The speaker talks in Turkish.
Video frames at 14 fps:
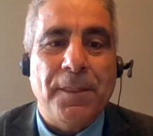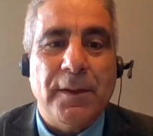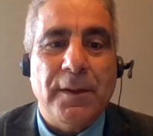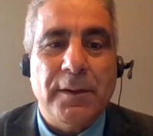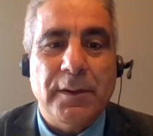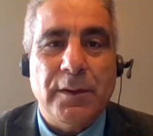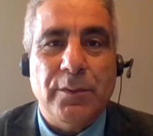
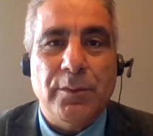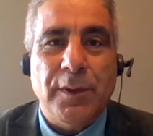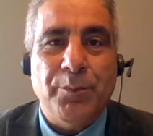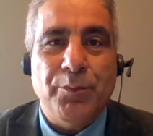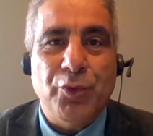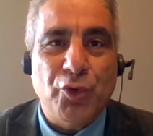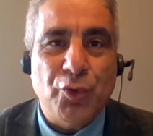Ee,
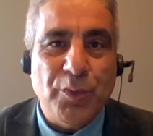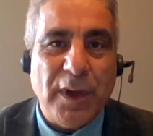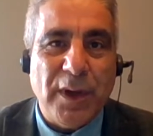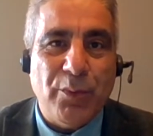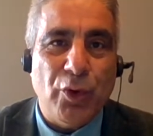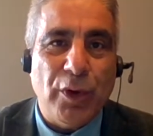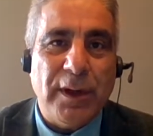bütün
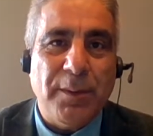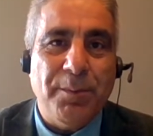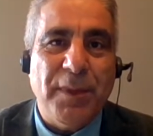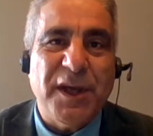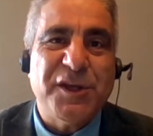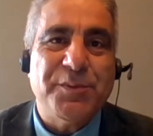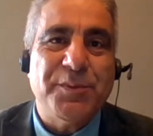
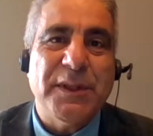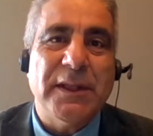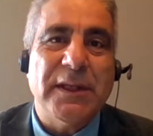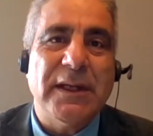memurlara 5 bin